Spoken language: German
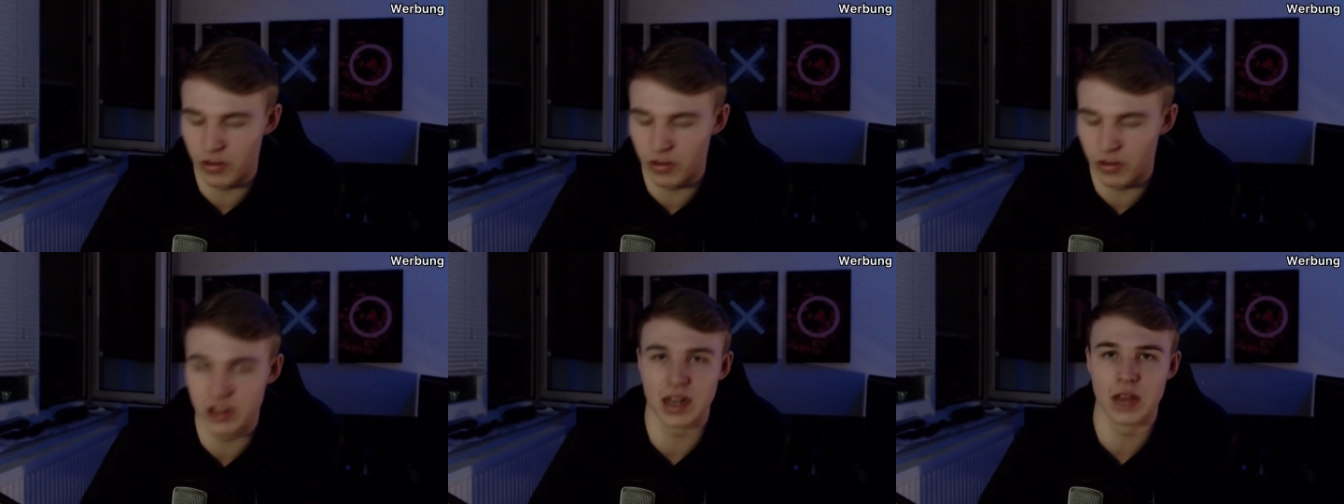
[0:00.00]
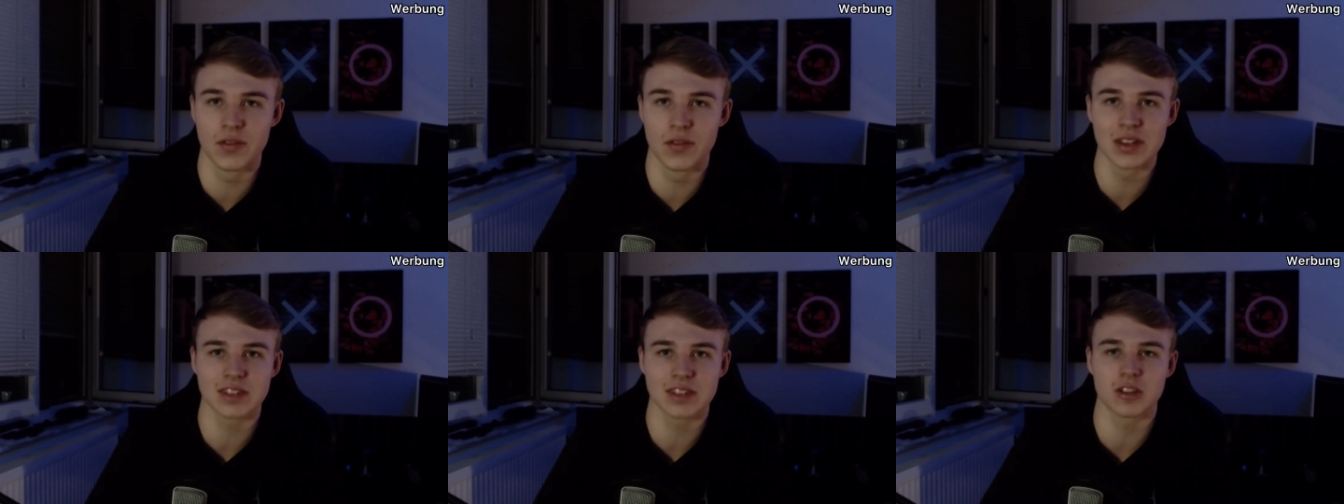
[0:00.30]
Denn ihr
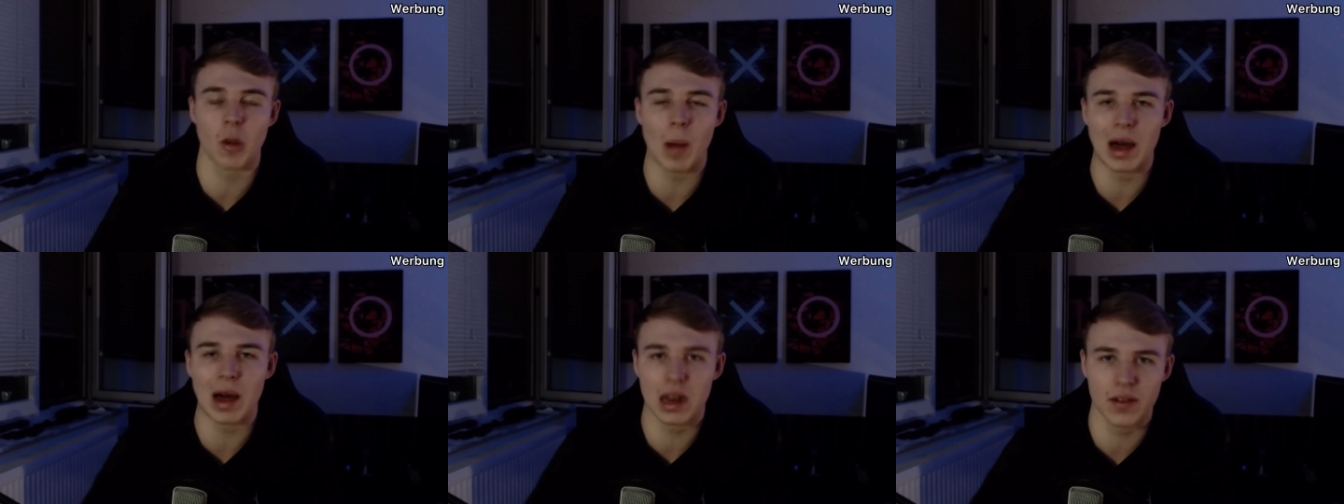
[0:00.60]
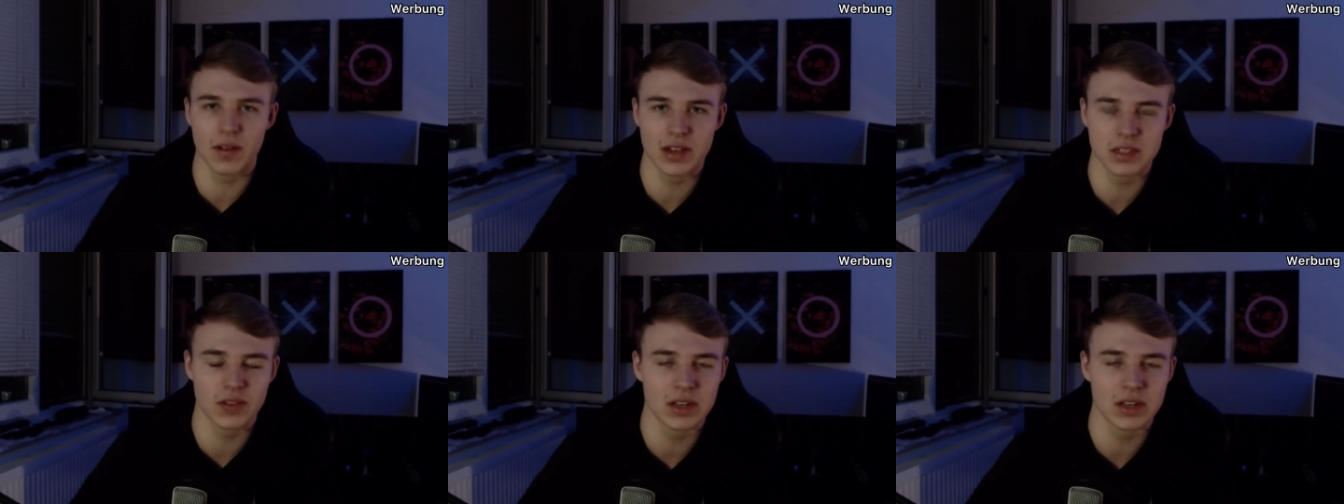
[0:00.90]
wisst,
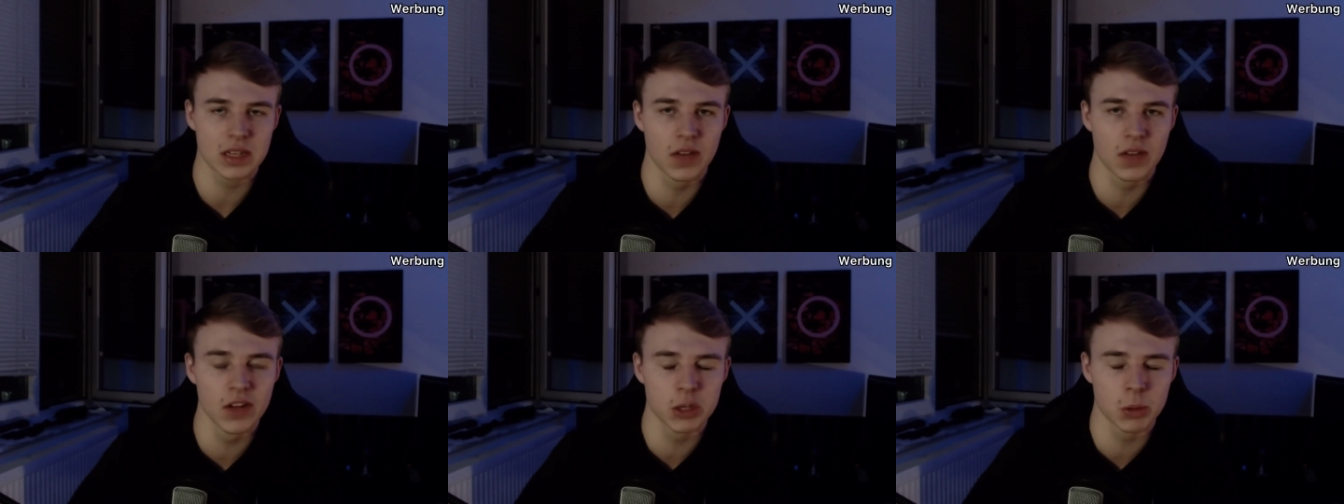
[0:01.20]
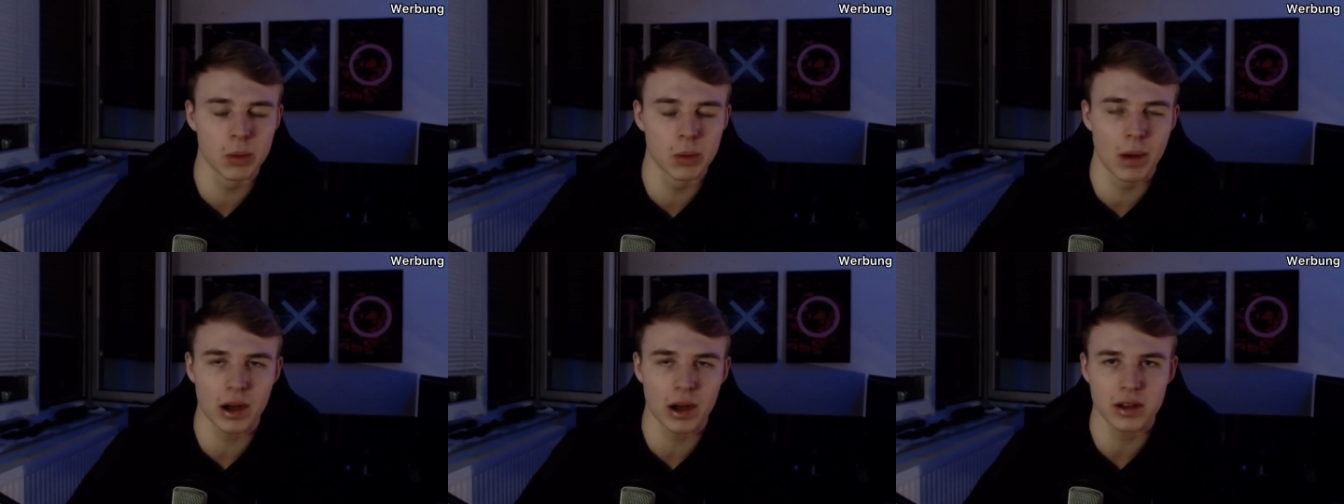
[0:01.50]
normalerweise, wenn ich Gewinnspiele
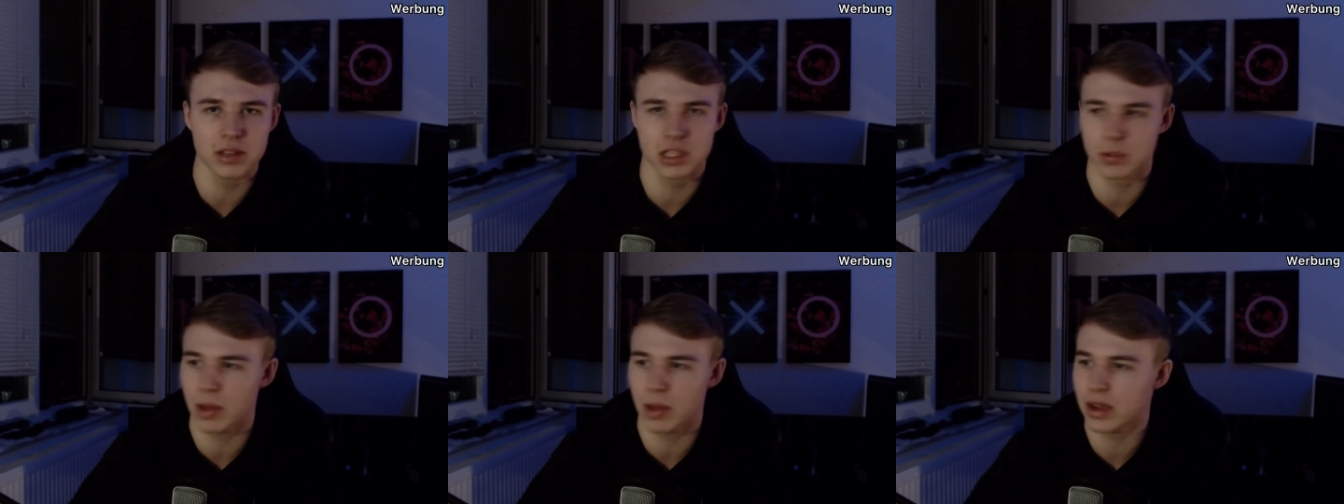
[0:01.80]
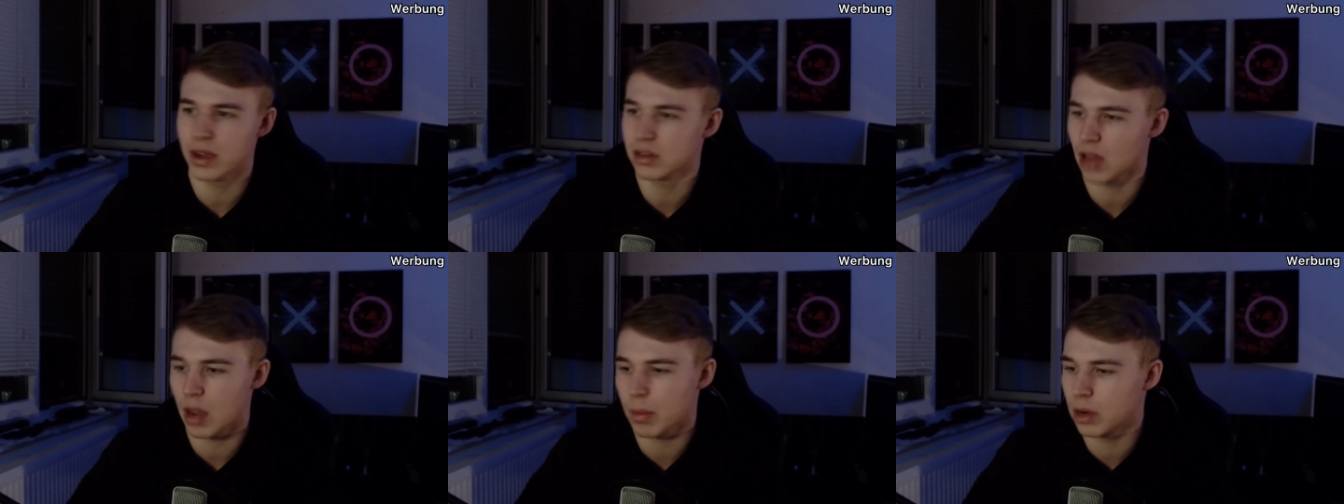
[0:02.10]
mache, zwei,
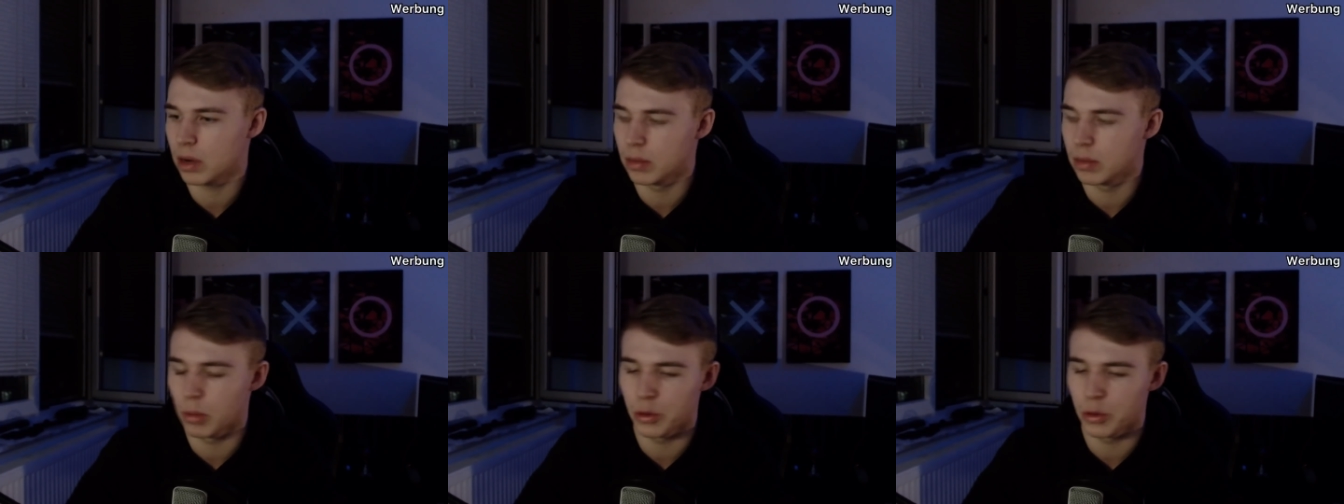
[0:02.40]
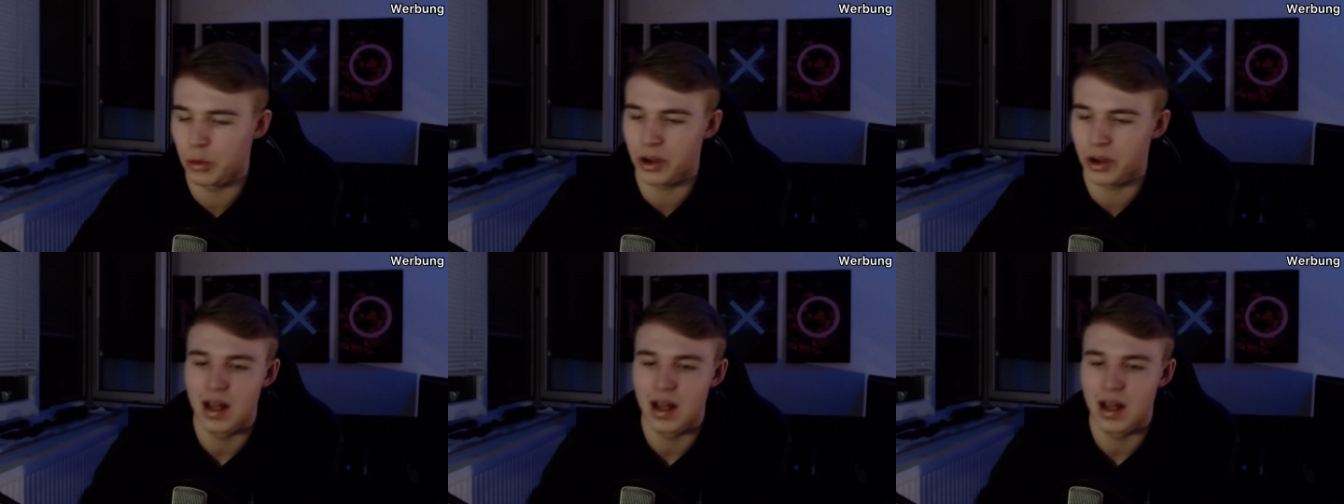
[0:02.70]
dreimal im Monat,